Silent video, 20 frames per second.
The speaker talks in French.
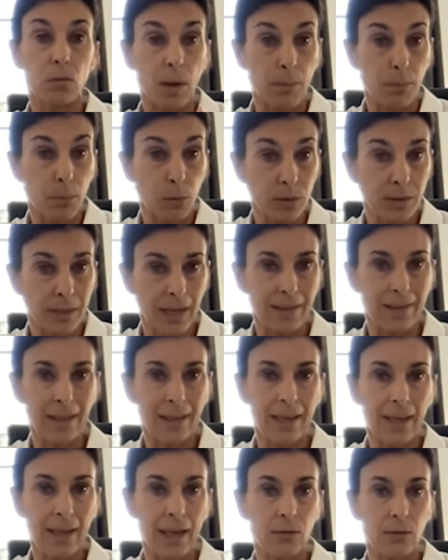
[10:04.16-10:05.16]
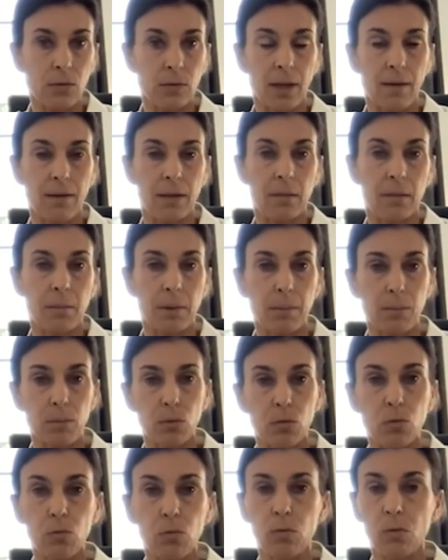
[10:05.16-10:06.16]
tout cas pour certains cas de travail, hein, pas
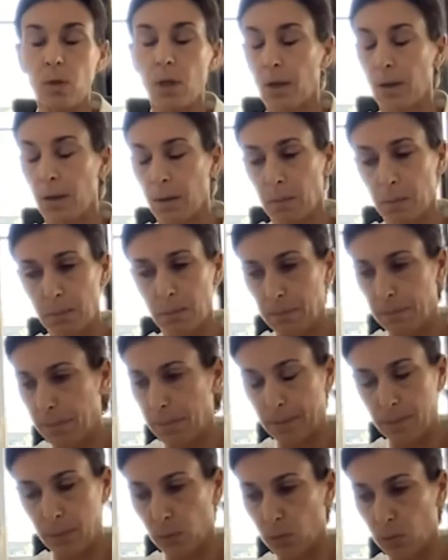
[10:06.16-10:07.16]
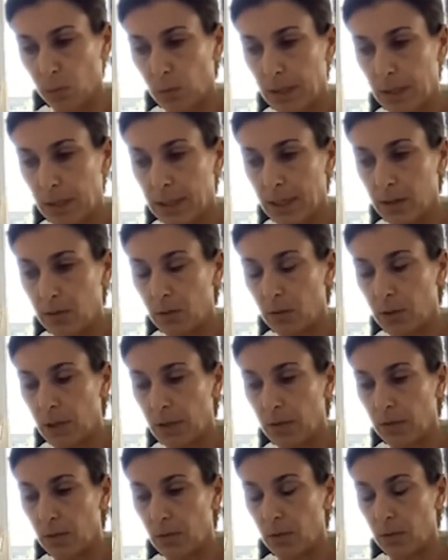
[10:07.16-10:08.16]
pour tout, pas pour tous les cas
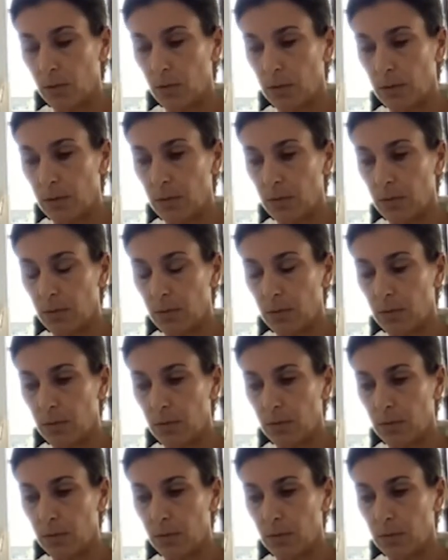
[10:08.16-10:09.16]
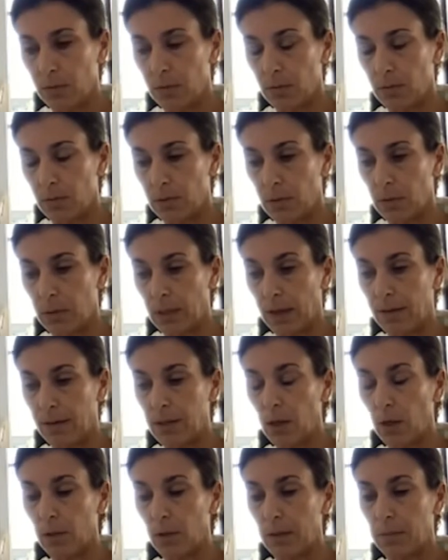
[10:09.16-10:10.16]
de, des
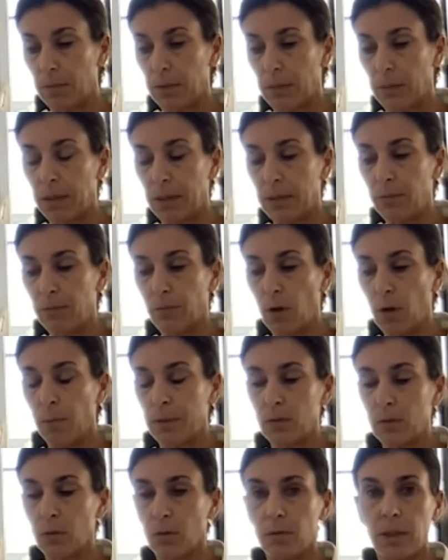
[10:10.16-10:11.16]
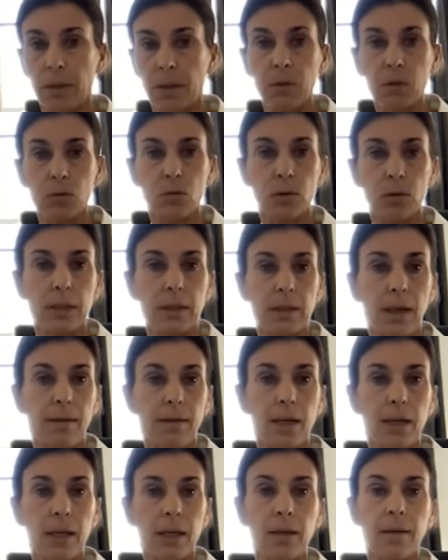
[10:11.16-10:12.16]
travailleurs des, plateformes, parce que évidemment, ceux qui
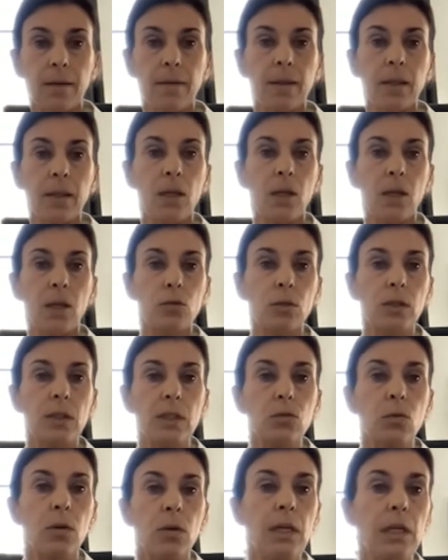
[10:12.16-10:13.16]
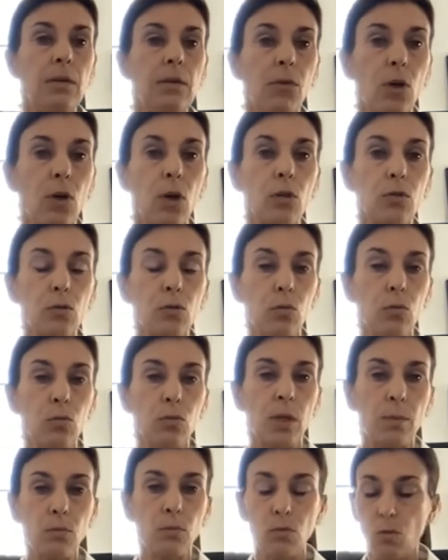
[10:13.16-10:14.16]
travaillent, ceux qui sont les livreurs, ceux dont
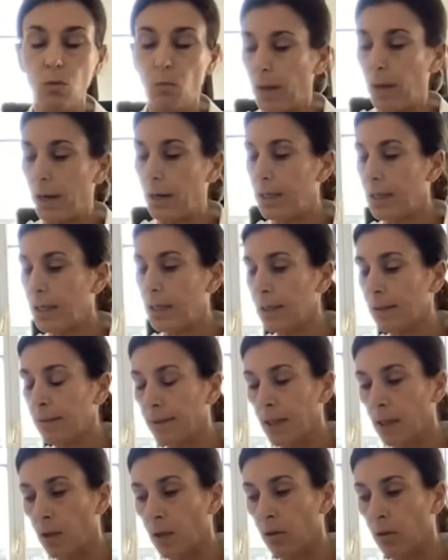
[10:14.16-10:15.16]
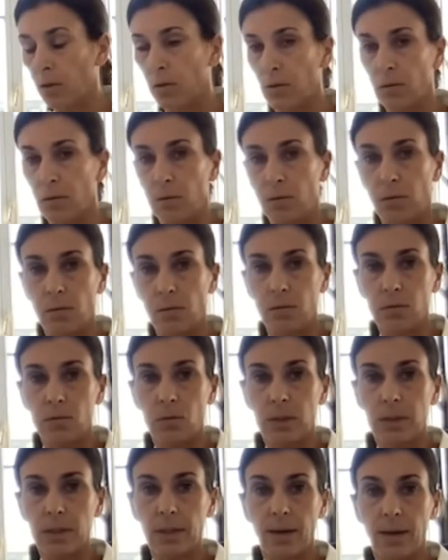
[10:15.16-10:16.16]
on a beaucoup parlé, euh, ceux
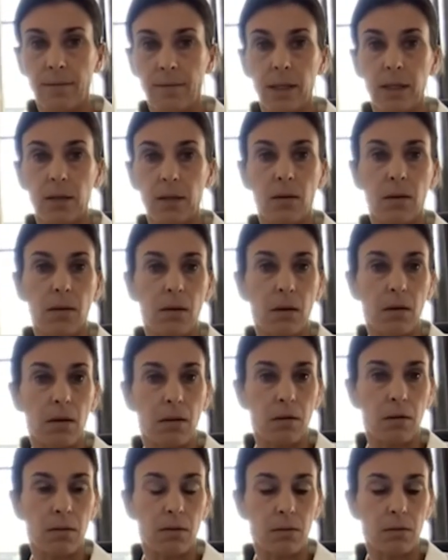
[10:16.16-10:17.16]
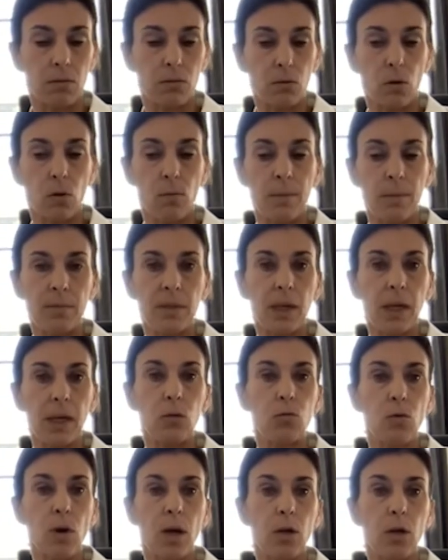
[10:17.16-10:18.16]
qui travaillent euh, sur le même
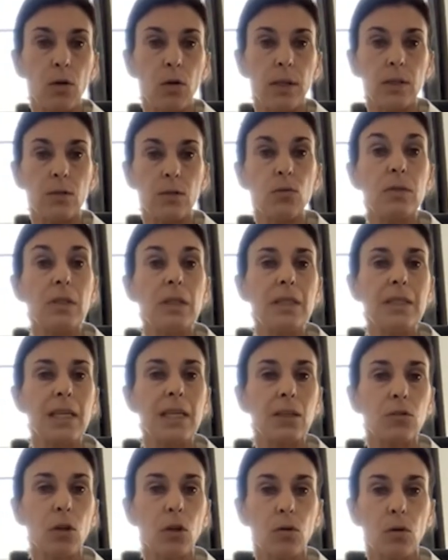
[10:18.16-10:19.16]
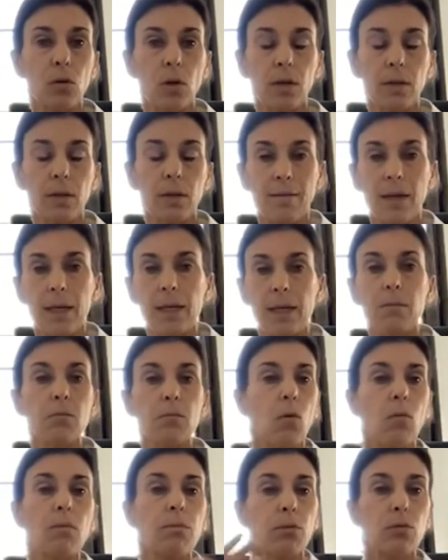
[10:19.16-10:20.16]
territoire que les utilisateurs de leur travail,
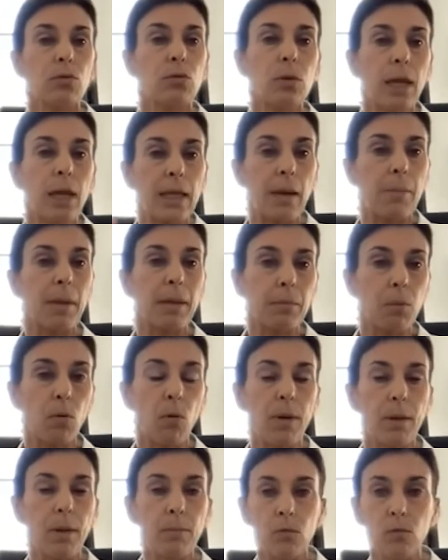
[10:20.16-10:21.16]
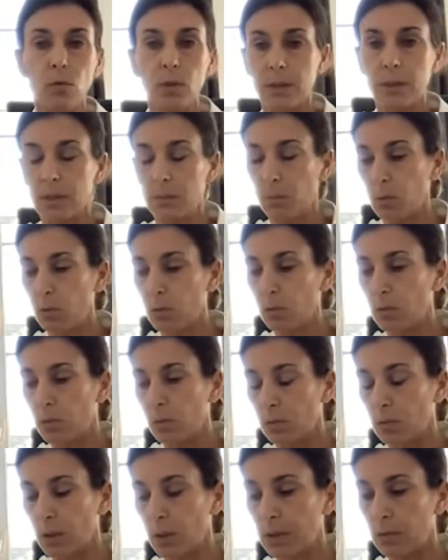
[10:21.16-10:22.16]
pour cela, il n'y a pas de problème nouveau qui se pose ou
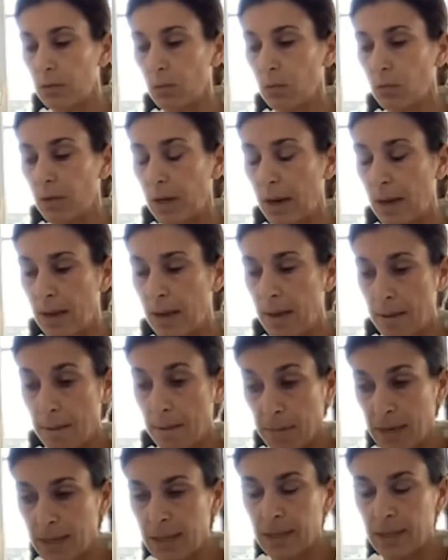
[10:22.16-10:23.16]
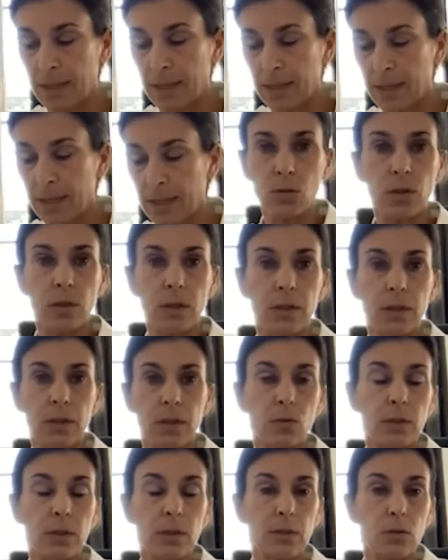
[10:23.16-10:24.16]
de, questions nouvelles. Mais ce
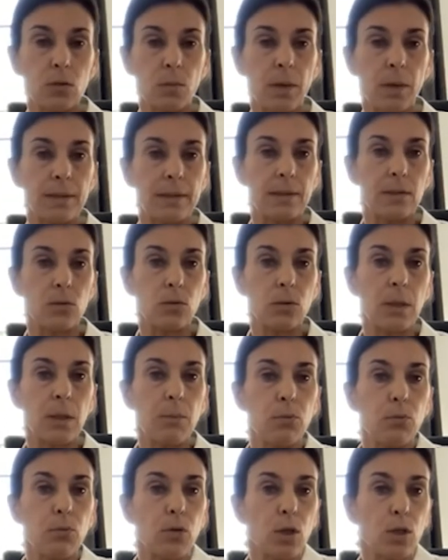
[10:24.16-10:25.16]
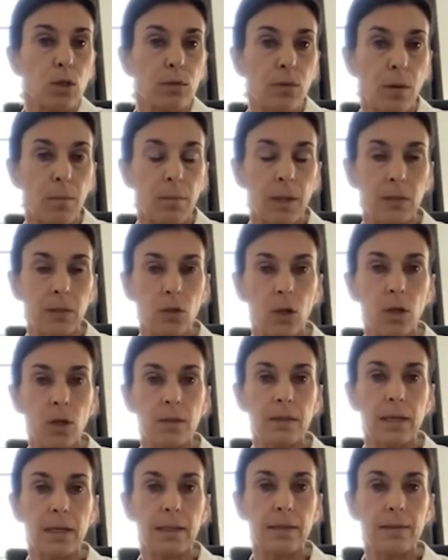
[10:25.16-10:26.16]
qui, se passe et ce qui est plus
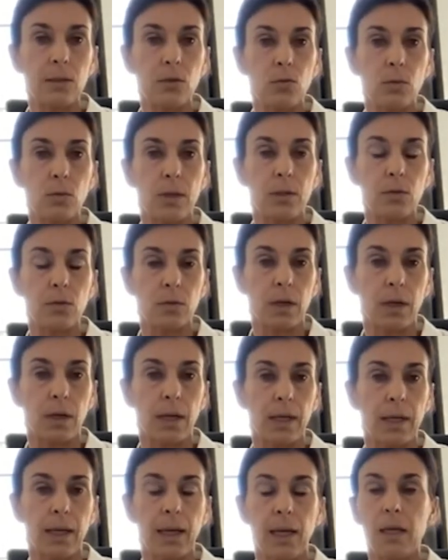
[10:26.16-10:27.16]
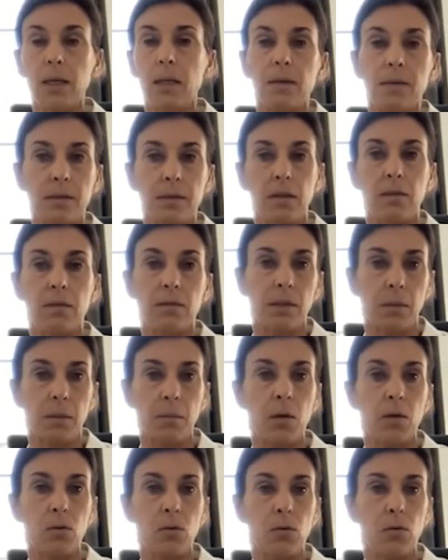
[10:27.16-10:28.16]
transformateur, c'est la situation dans laquelle, c'est
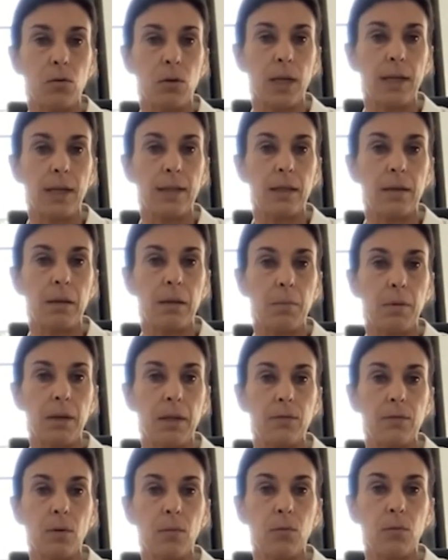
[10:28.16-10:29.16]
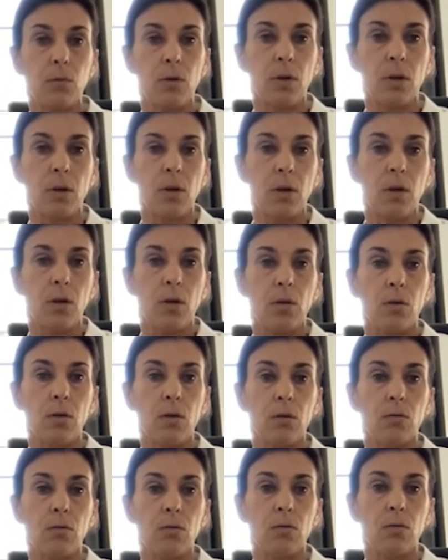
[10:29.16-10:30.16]
évidemment le, cas des, plateformes de,
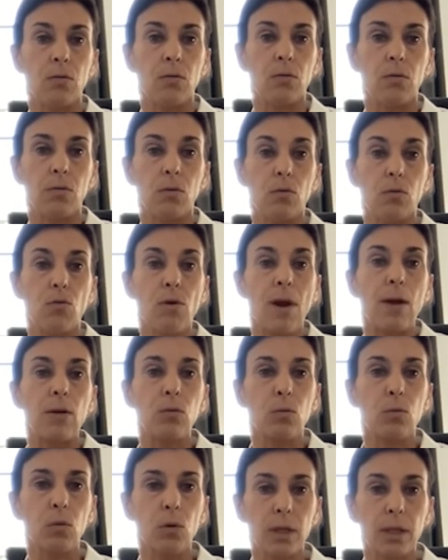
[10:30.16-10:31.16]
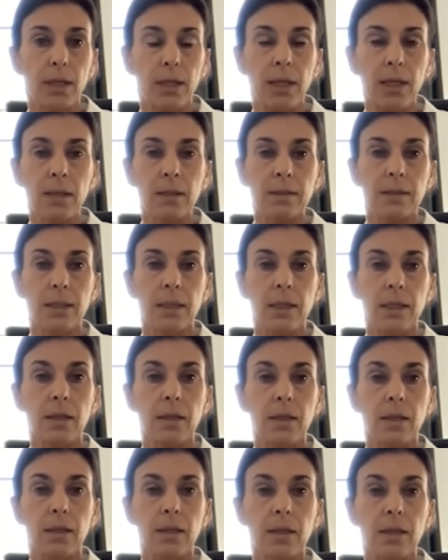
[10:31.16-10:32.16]
euh, de, de crowd
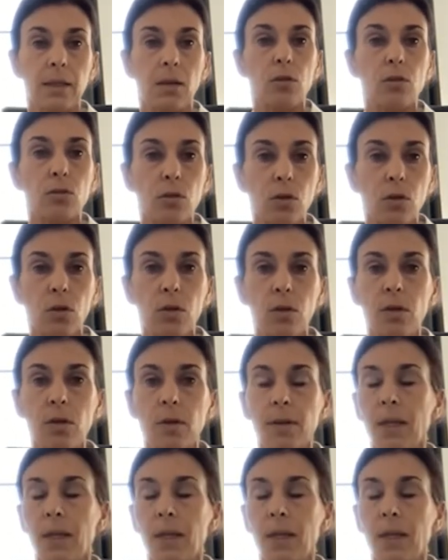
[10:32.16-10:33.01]
c'est lorsque